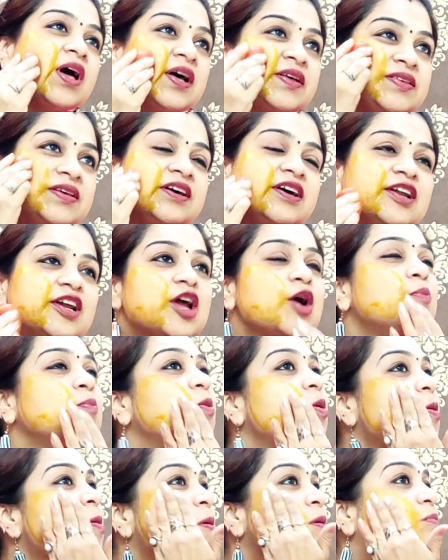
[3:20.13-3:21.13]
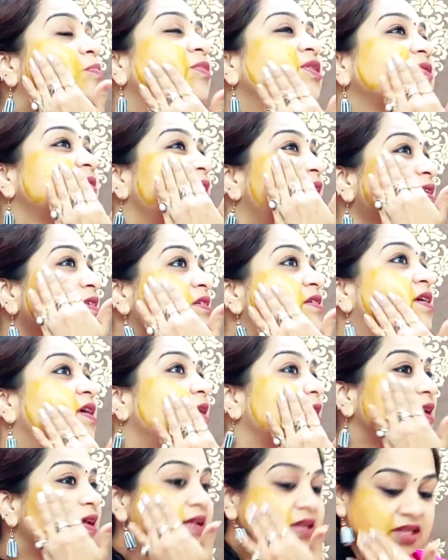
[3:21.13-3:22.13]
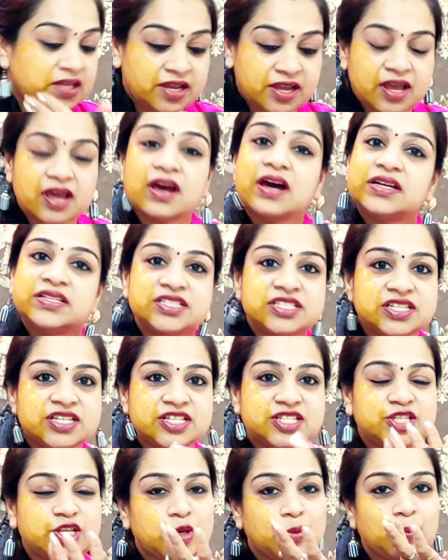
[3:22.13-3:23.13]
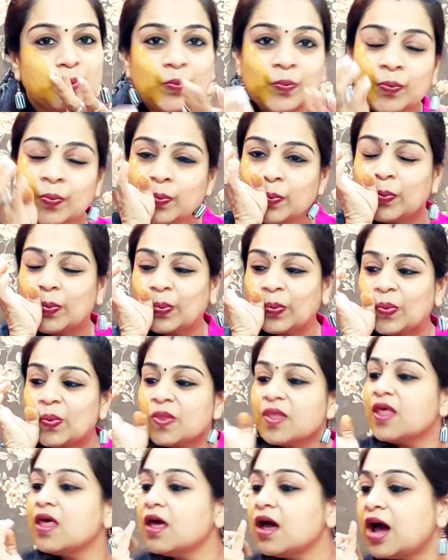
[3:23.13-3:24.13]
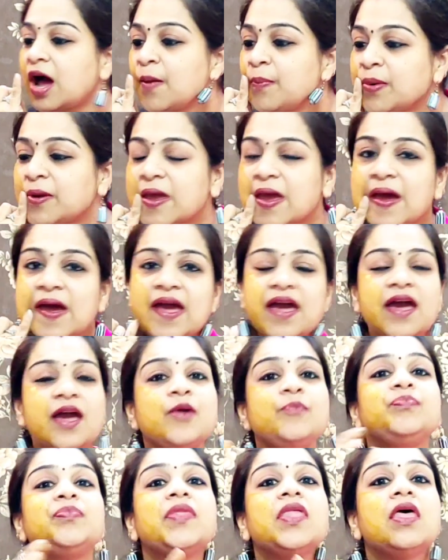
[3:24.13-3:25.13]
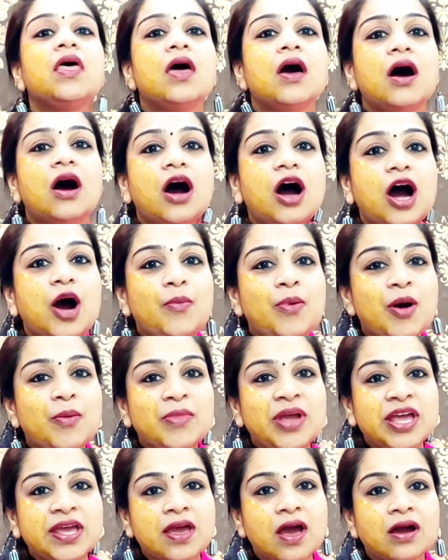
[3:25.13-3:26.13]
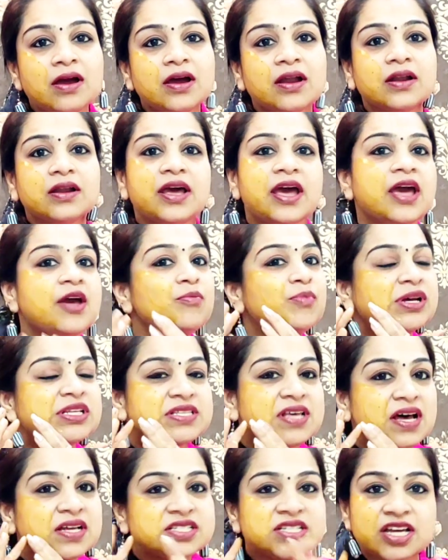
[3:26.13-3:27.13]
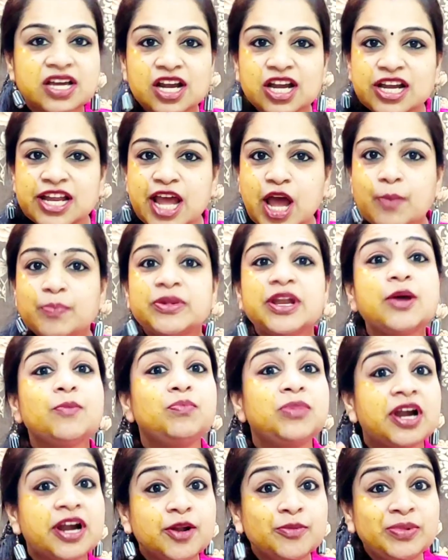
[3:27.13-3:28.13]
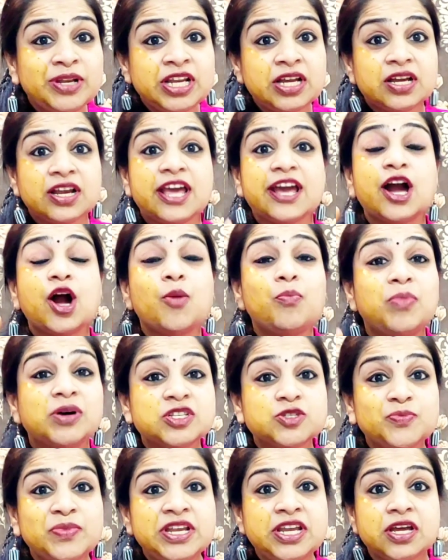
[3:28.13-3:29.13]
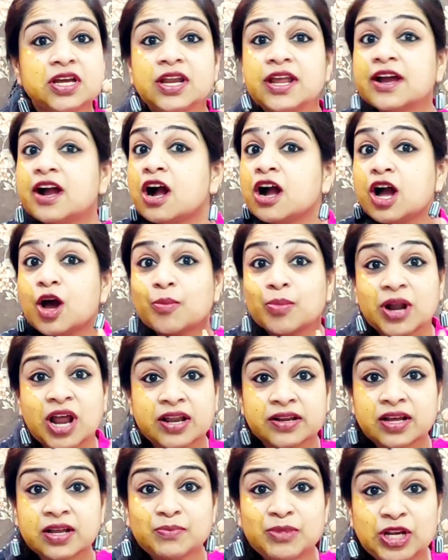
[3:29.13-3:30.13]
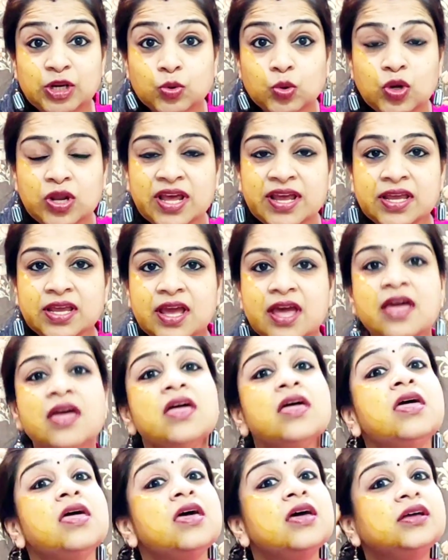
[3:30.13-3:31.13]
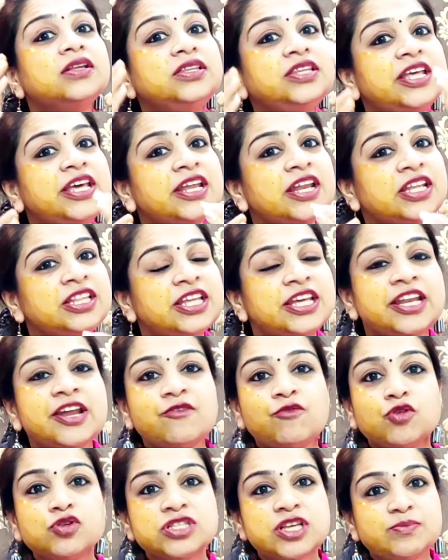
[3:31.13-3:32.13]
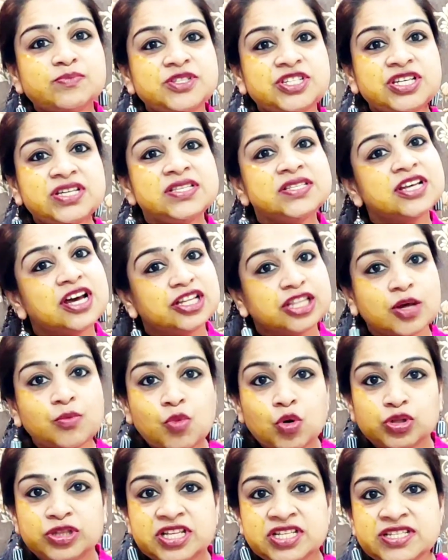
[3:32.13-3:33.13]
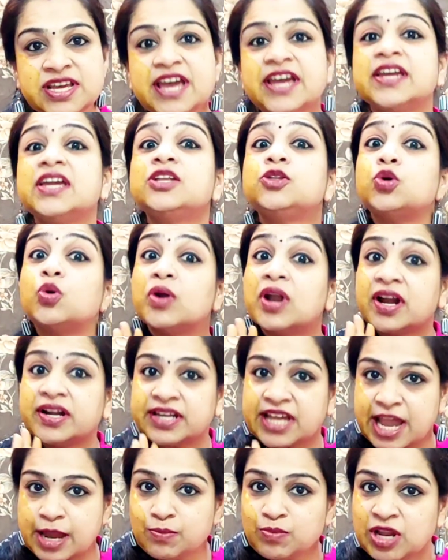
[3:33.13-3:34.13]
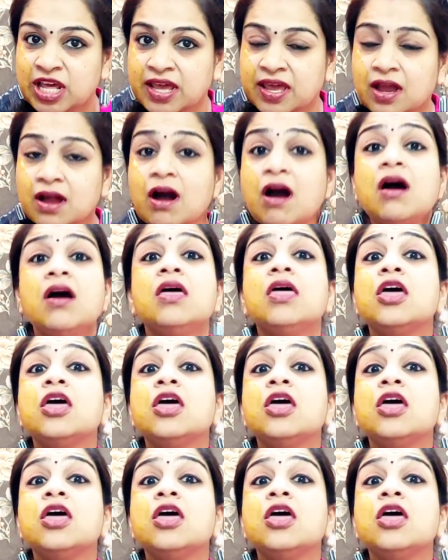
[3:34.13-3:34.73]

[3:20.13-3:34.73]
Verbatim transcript: ऐसे करके आपको मसाज कर लेनी है अच्छे से हम्म अब क्या है अब हमें क्या करना है मसाज कर लिया आपने ब्लड भी निकलेगा पस भी निकलेगा घबराना बिल्कुल नहीं है धीरे धीरे वो सब चीज खत्म होती जाएगी थोड़ा टाइम लगेगा